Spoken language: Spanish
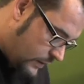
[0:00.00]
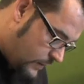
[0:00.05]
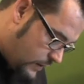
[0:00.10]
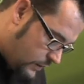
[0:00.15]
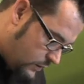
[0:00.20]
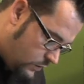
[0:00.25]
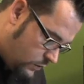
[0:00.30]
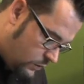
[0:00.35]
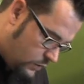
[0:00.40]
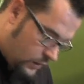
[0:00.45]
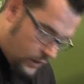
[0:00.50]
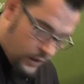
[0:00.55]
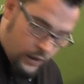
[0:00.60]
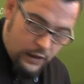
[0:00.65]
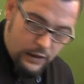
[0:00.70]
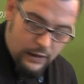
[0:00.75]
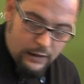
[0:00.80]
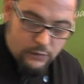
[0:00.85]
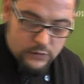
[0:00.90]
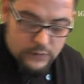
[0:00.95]
para abajo,
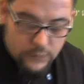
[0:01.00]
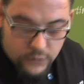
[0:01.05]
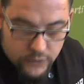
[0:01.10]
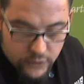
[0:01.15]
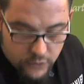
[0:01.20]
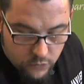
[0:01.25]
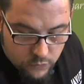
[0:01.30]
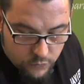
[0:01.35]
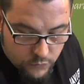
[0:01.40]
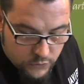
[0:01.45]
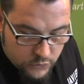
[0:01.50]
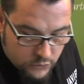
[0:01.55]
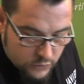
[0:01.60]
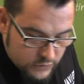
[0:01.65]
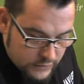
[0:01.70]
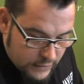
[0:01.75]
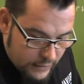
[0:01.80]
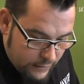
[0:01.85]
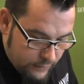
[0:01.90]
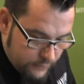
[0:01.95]
le vamos a poner un poquito
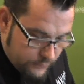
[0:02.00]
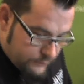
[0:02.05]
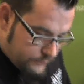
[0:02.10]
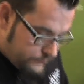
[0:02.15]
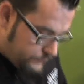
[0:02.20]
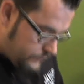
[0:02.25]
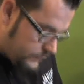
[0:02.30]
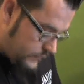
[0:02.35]
de sal,